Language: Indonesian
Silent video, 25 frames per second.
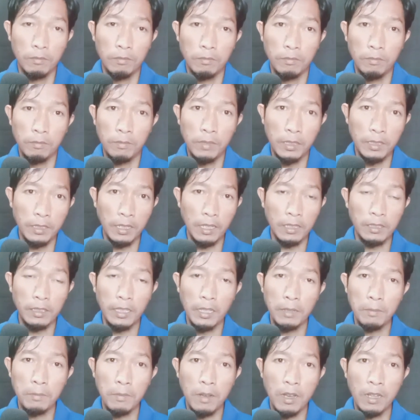Bisa
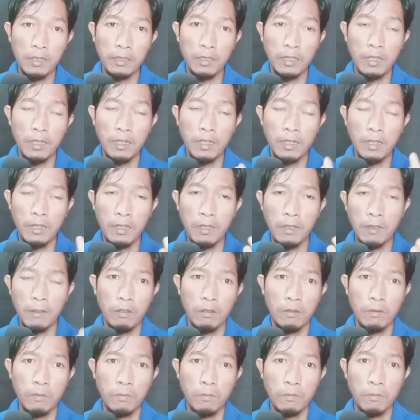temanya
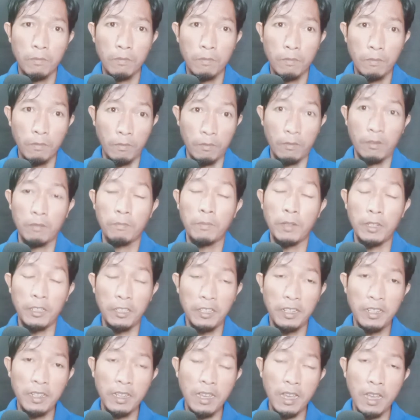
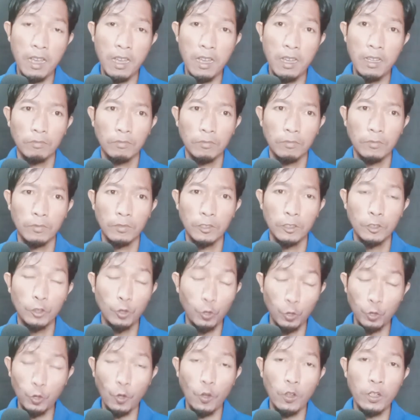pendidikan,
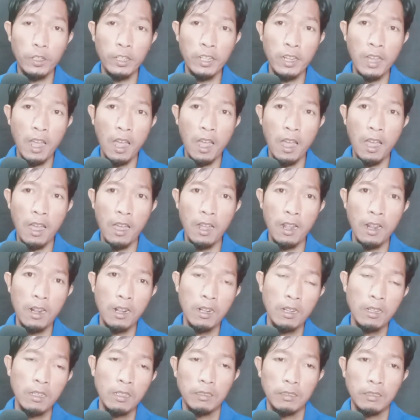
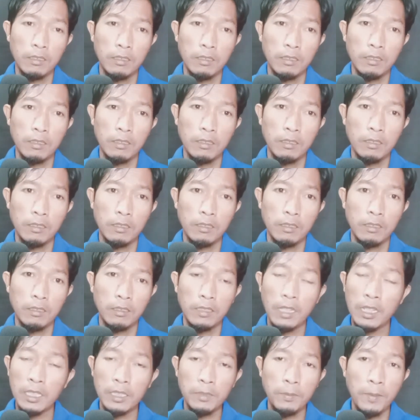tutorial,
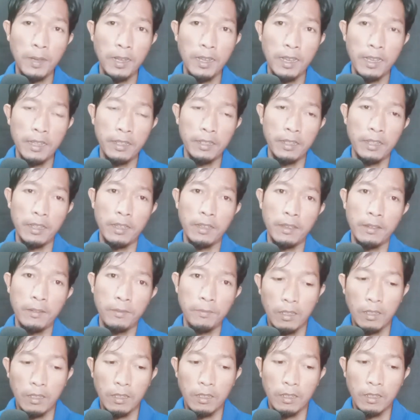dan sebagainya.
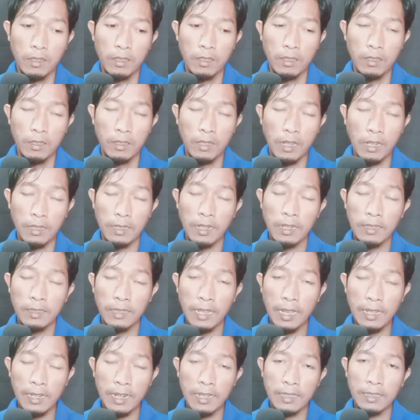Nah, dan
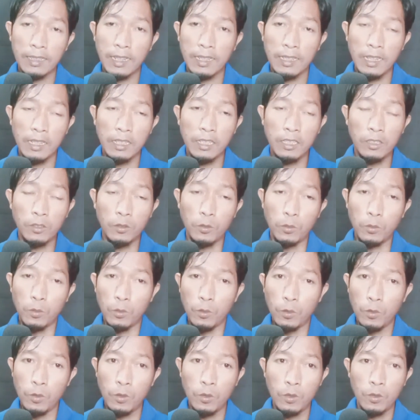saran saya
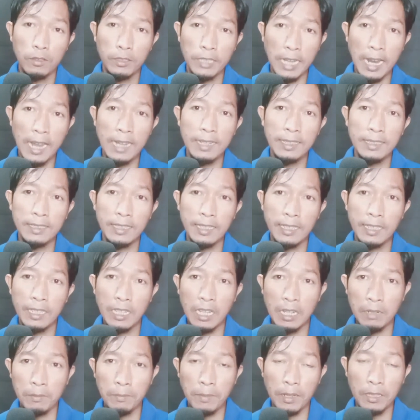itu jangan
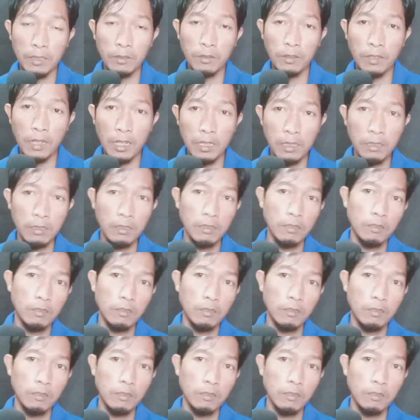dijadikan patokan